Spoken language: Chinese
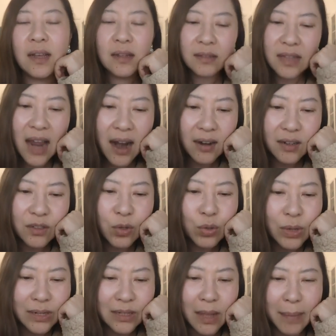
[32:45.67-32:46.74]
第二呢，就
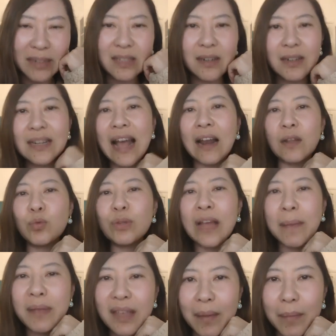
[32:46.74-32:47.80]
算是他把这人杀了，对
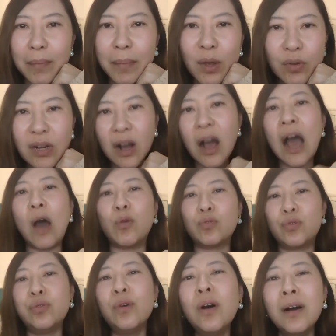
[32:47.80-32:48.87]
他们也没有任何好
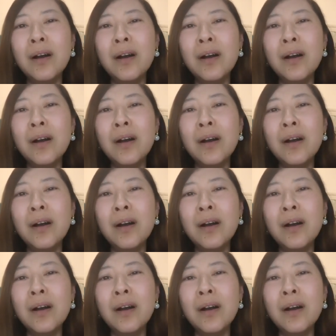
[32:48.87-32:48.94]
处，